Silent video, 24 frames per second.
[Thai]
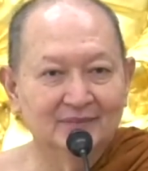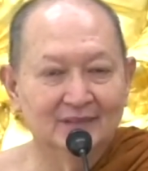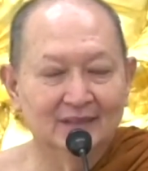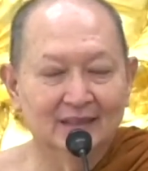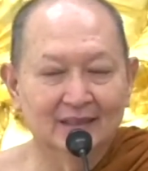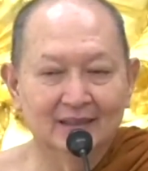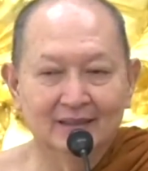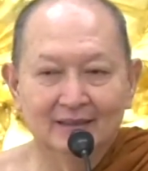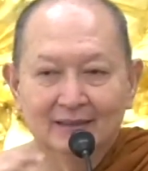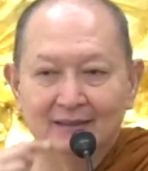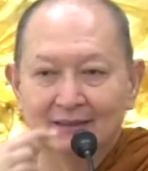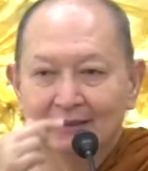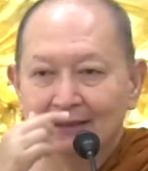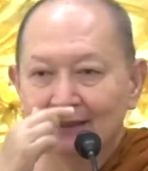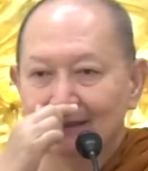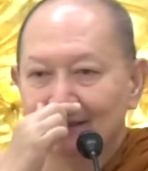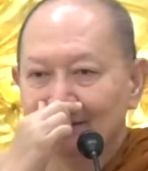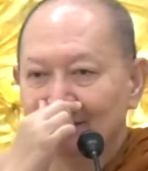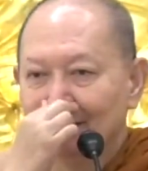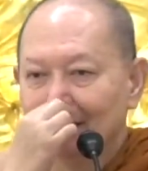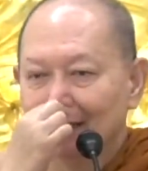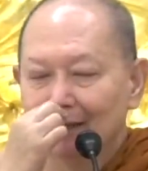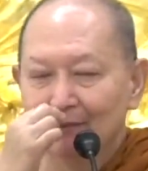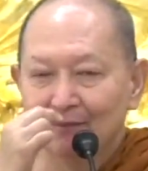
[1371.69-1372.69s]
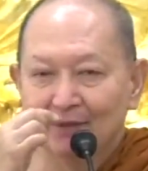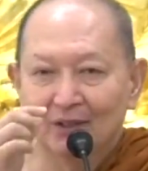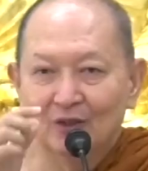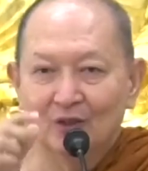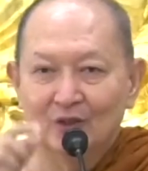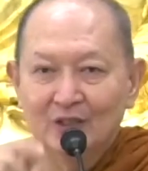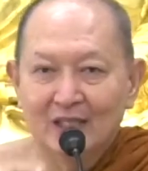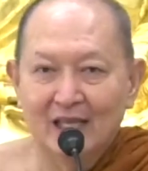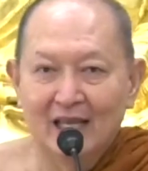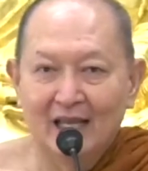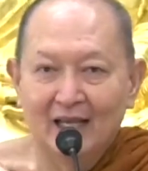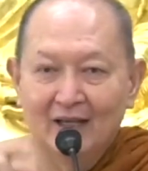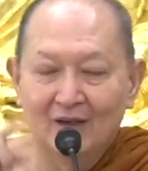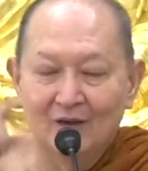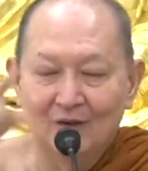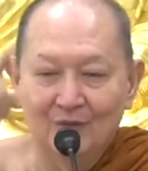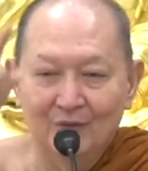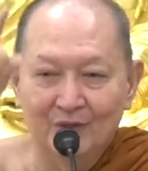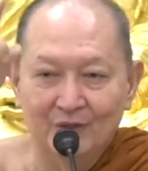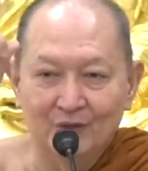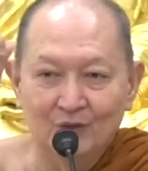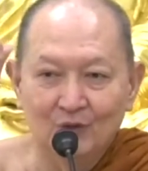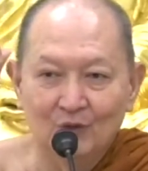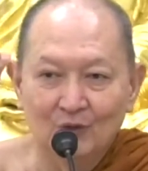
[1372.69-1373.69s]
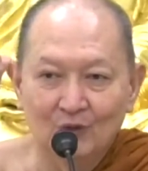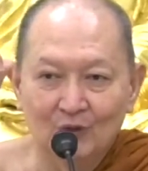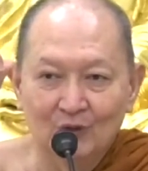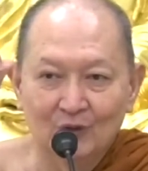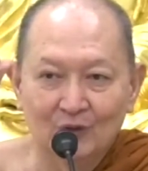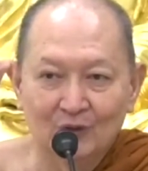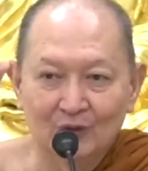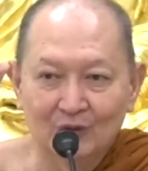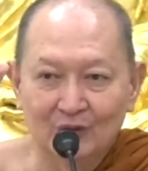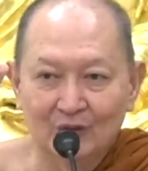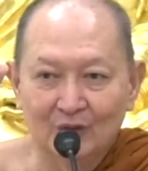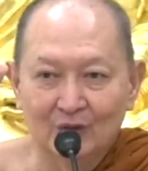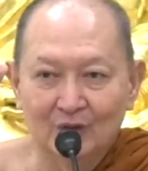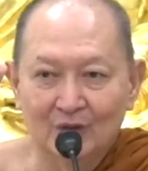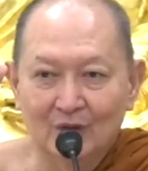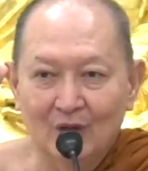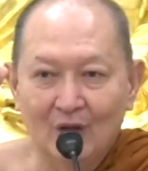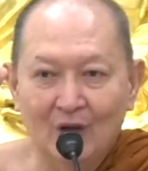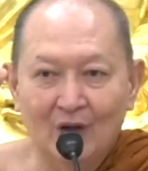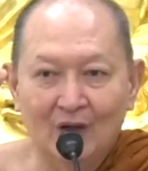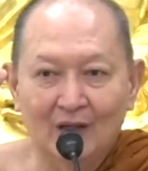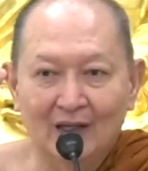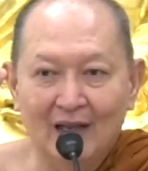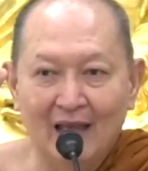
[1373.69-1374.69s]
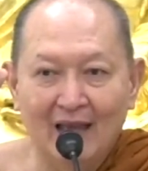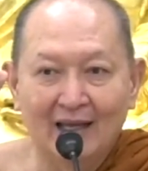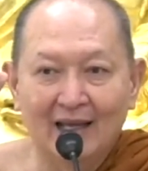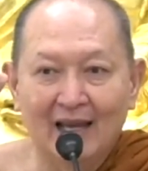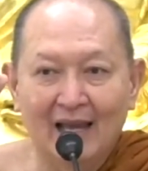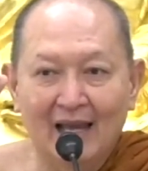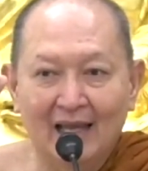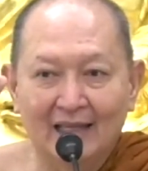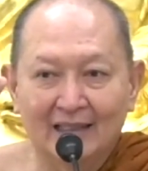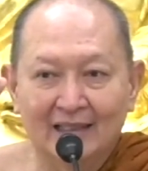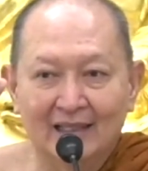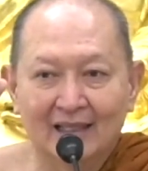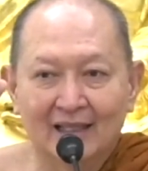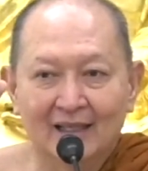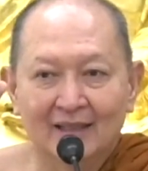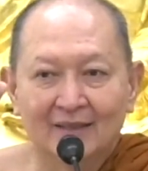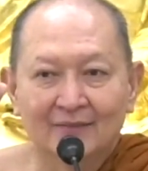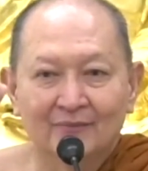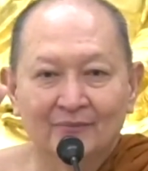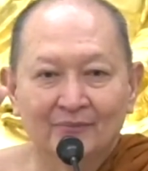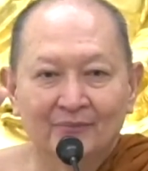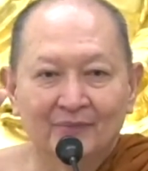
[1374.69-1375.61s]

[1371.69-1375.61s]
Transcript: นะงั้นไม่ต้องแยกออกไปอยู่ นอกร่างกายนะ